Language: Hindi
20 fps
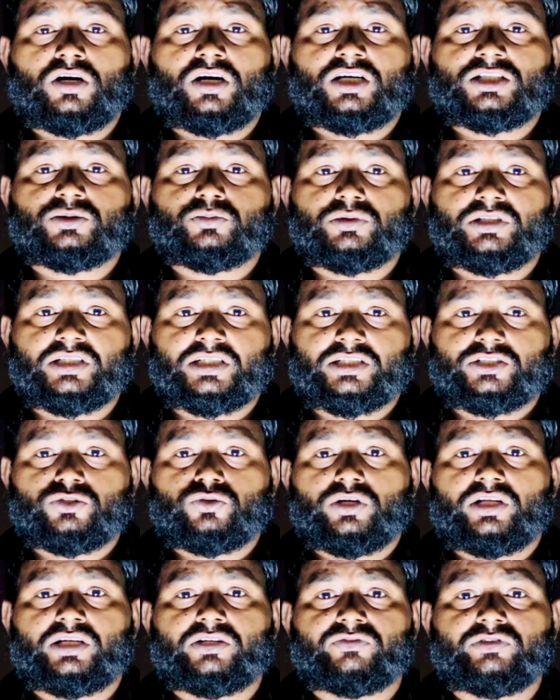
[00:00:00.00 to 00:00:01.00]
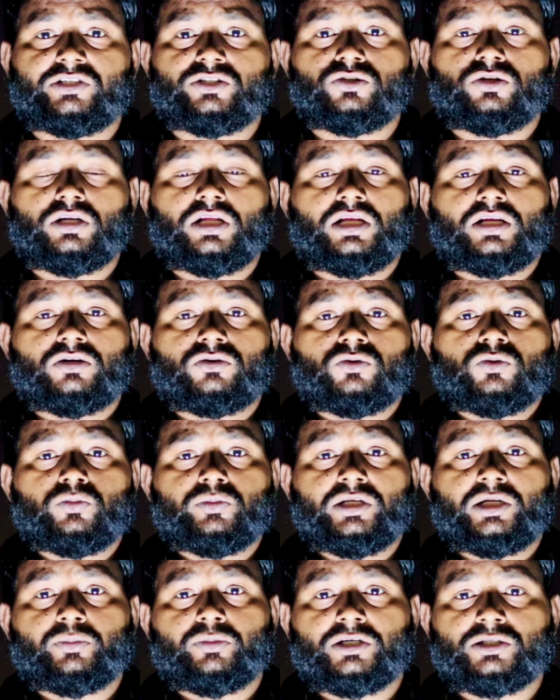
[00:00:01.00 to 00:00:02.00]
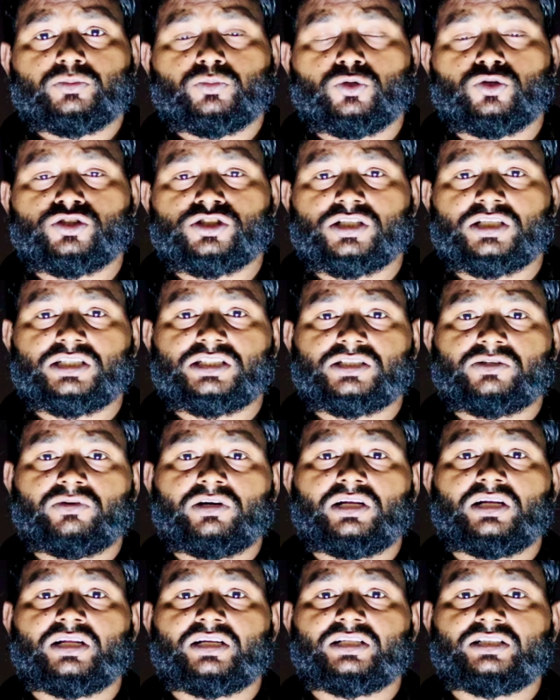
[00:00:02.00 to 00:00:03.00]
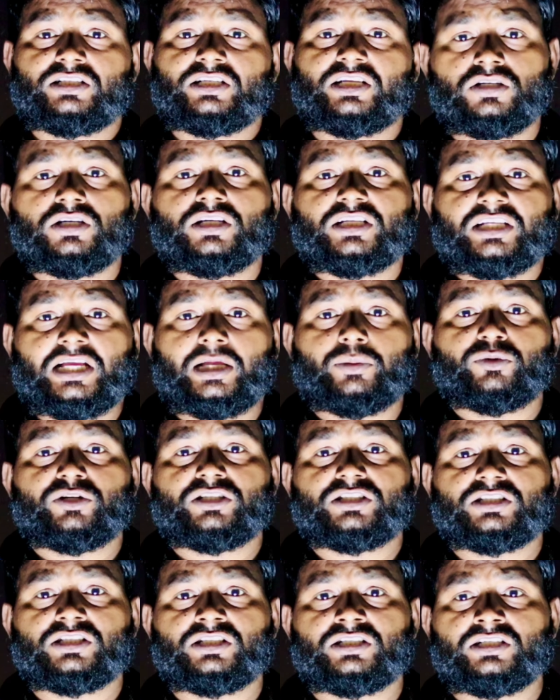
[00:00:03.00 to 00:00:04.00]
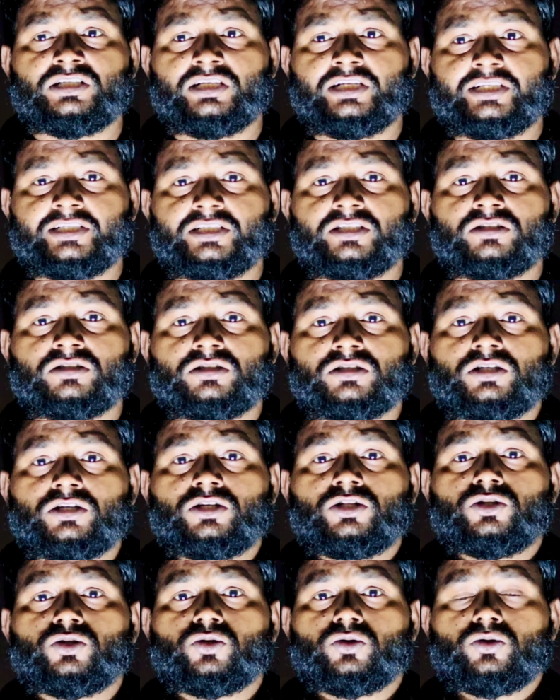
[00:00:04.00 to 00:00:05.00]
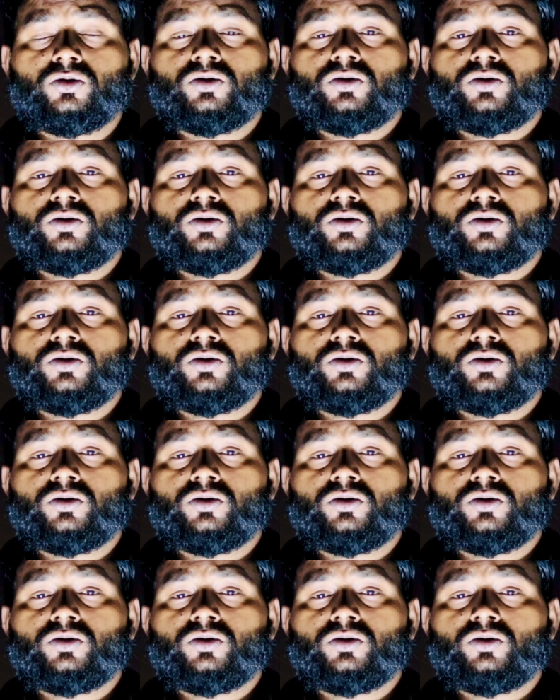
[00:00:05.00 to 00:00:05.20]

आज मैं एक क्यू एन ए वीडियो लाया हूँ मेरे पास बहुत सारे सवाल आ रहे थे कैमरे से रिलेटेड तो